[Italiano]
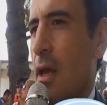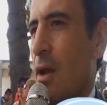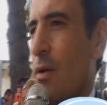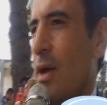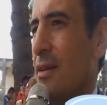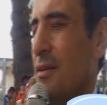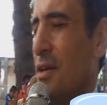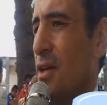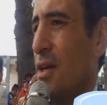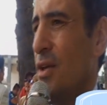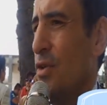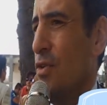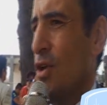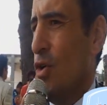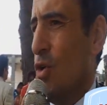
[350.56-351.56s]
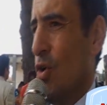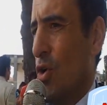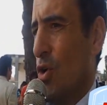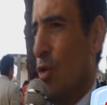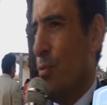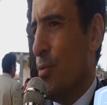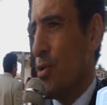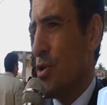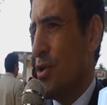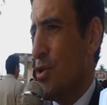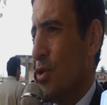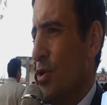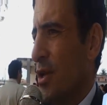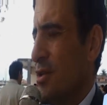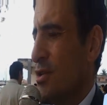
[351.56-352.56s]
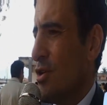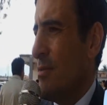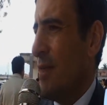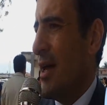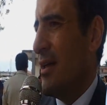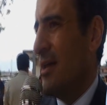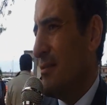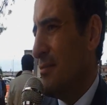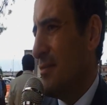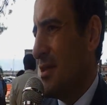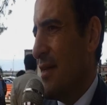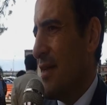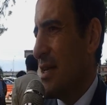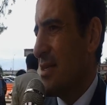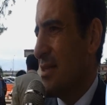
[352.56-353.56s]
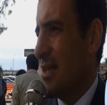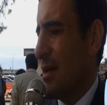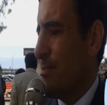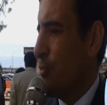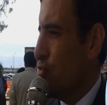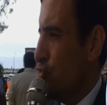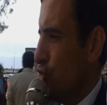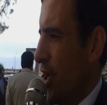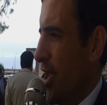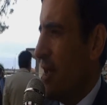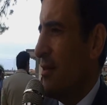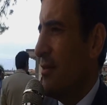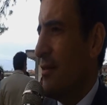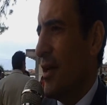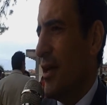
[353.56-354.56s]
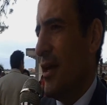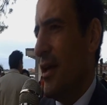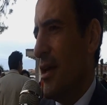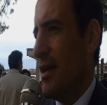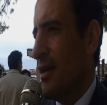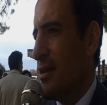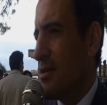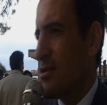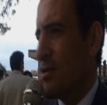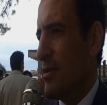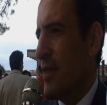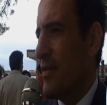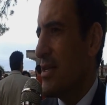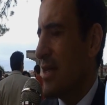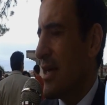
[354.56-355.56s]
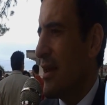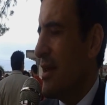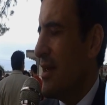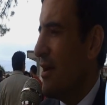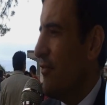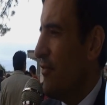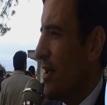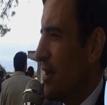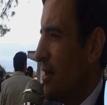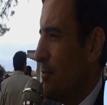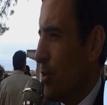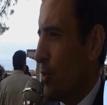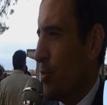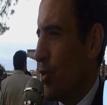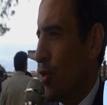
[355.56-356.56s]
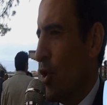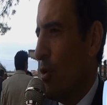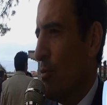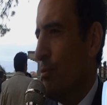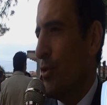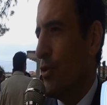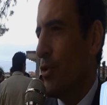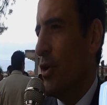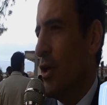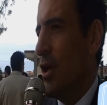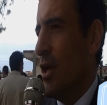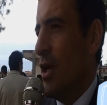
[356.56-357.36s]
Guardi, io dico l'opposizione deve essere pungente, insomma, deve stare lì a fare il proprio compito